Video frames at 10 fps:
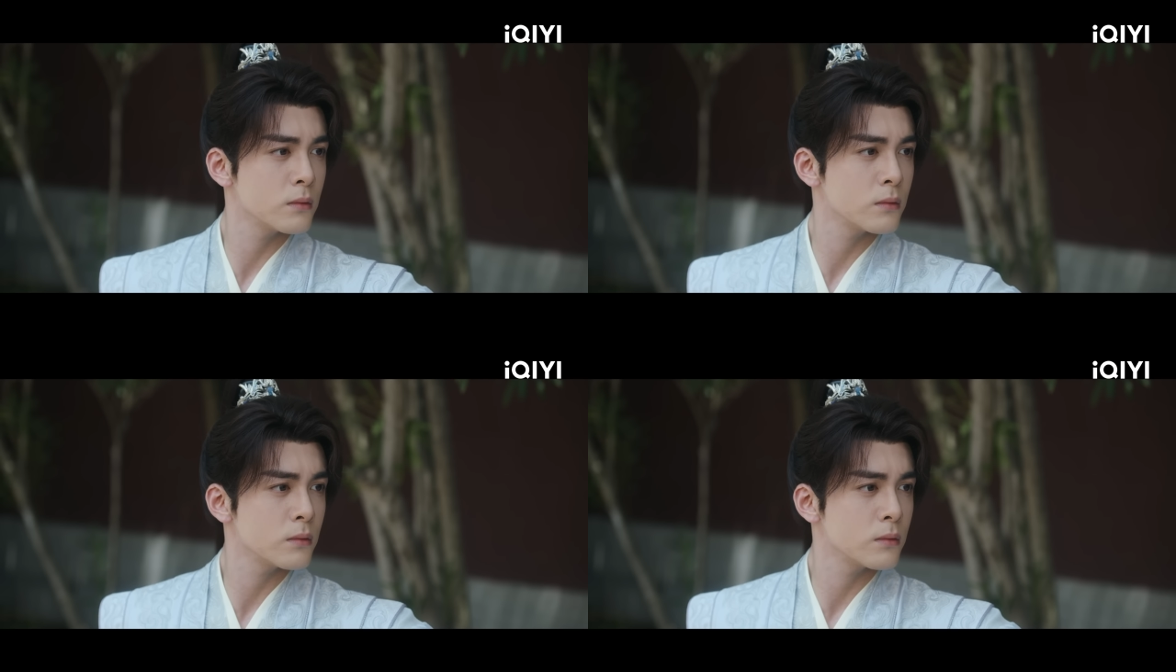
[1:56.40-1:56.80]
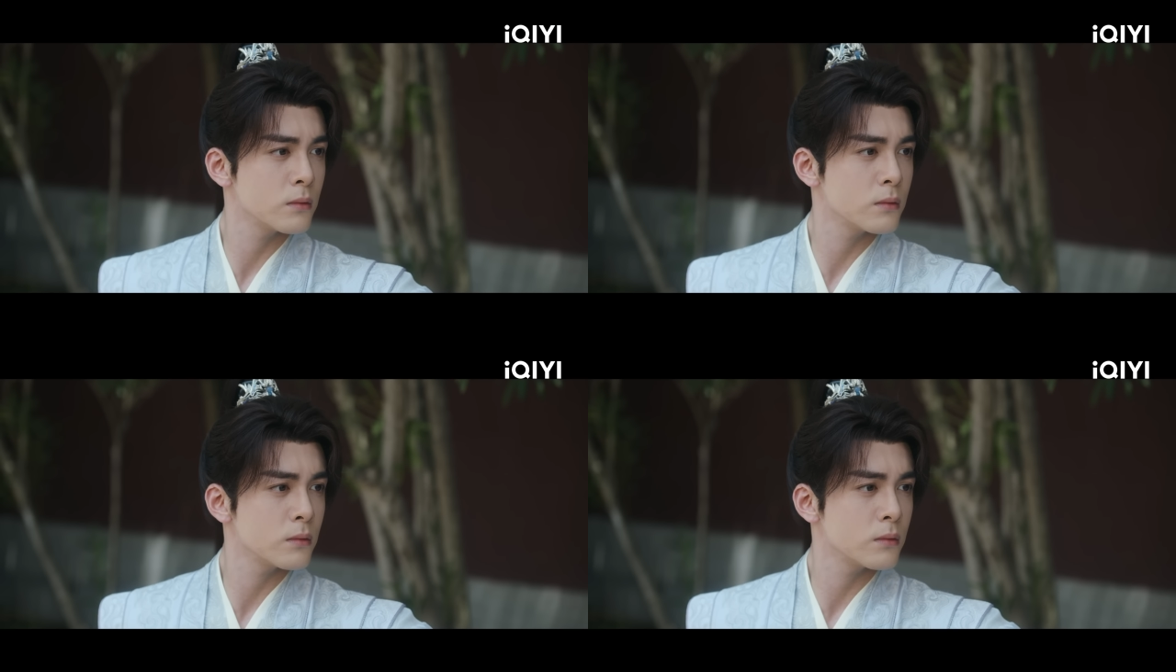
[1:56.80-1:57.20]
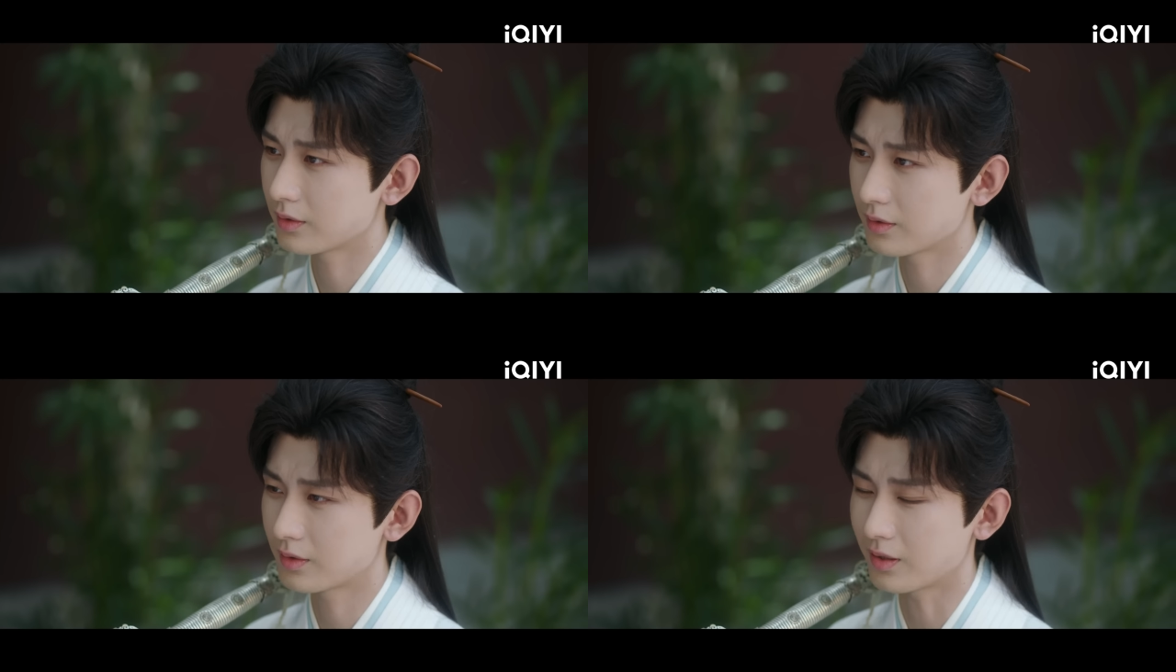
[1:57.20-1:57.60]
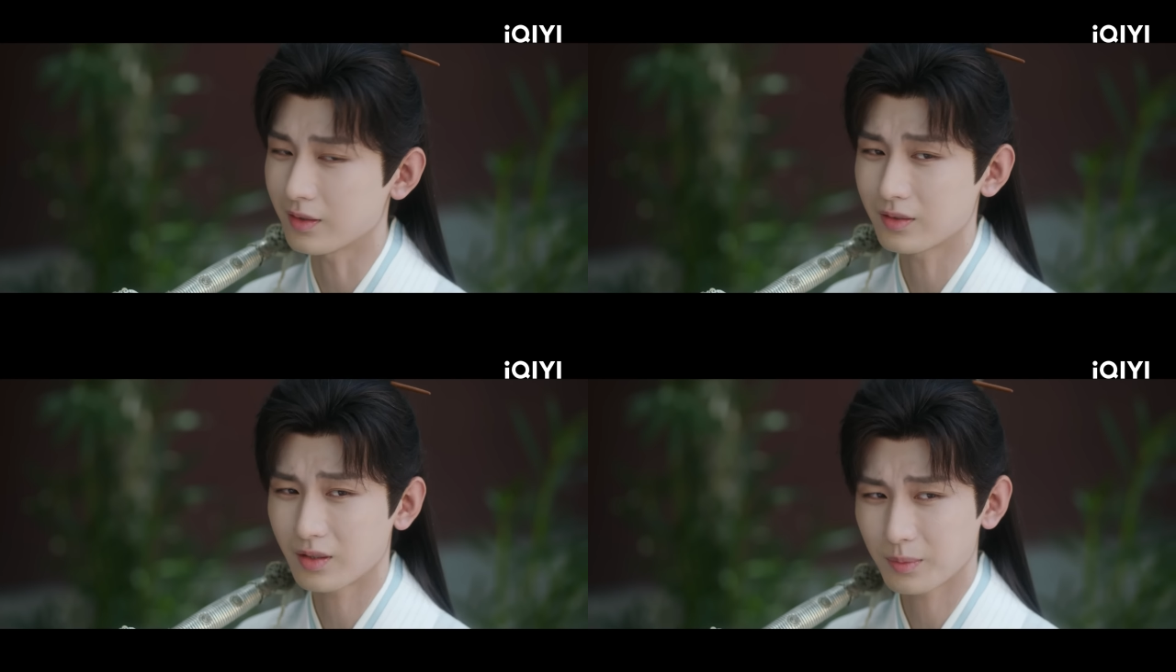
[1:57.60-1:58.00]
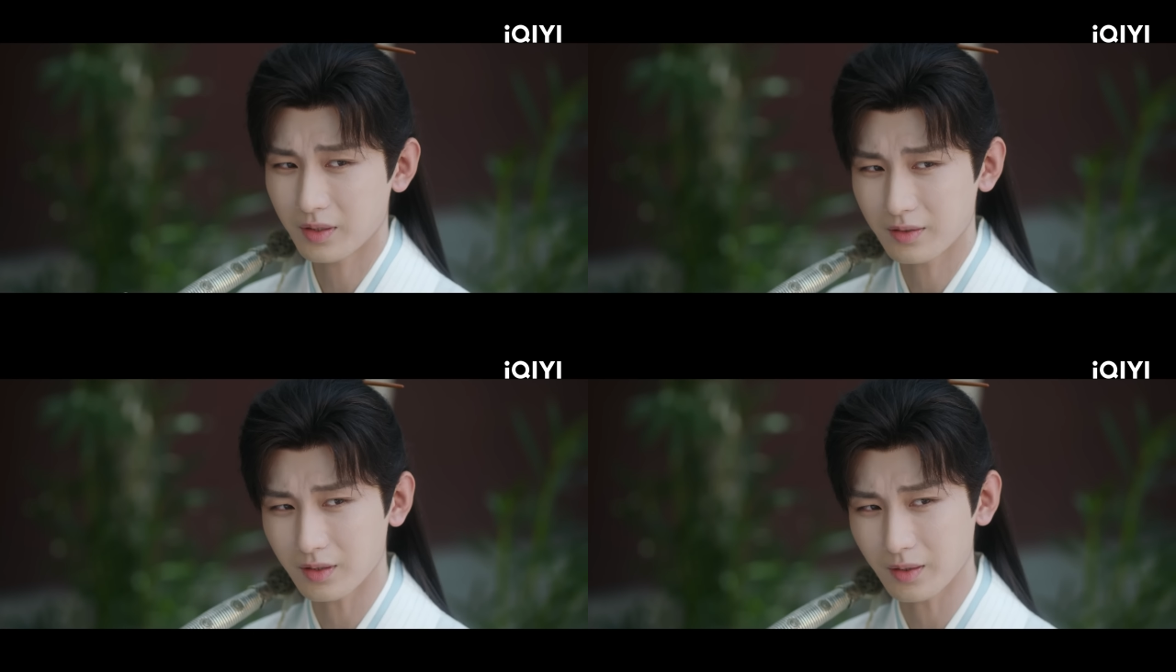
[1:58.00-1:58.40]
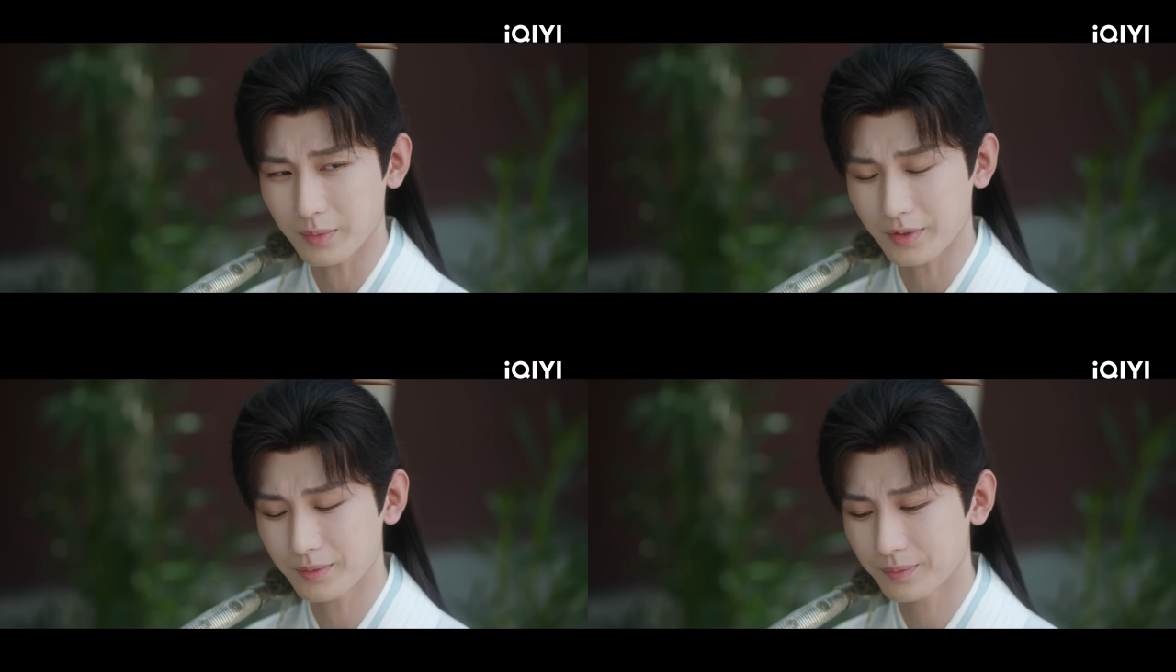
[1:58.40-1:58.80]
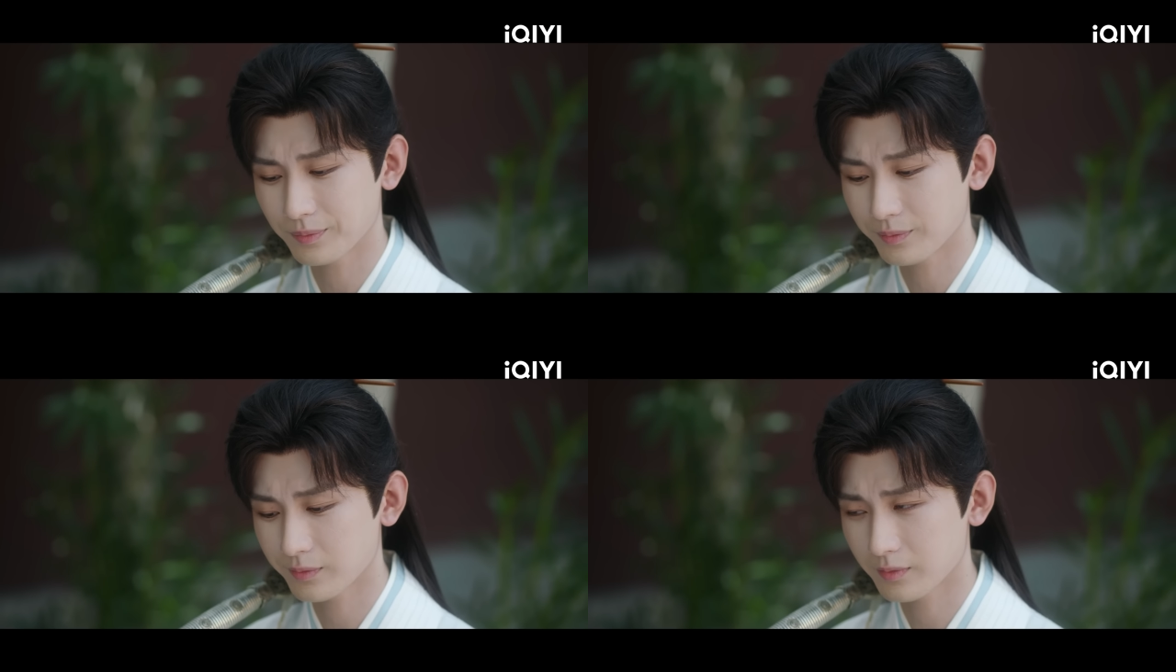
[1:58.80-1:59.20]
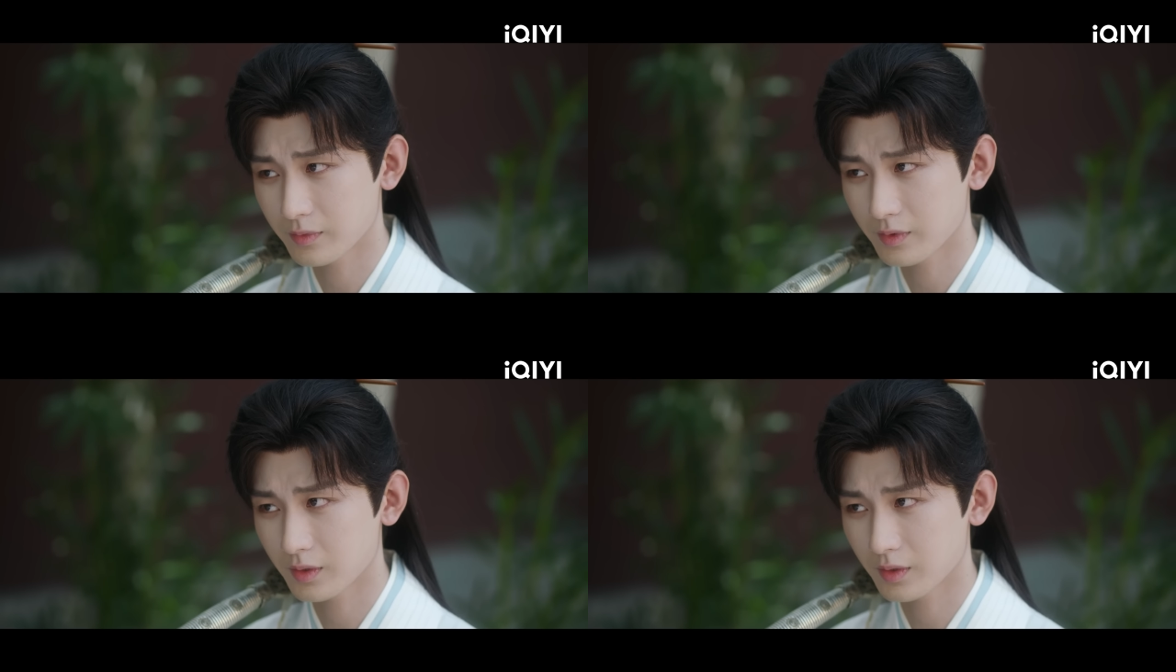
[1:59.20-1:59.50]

Chỉ có điều trưởng môn của phái Linh Sơn này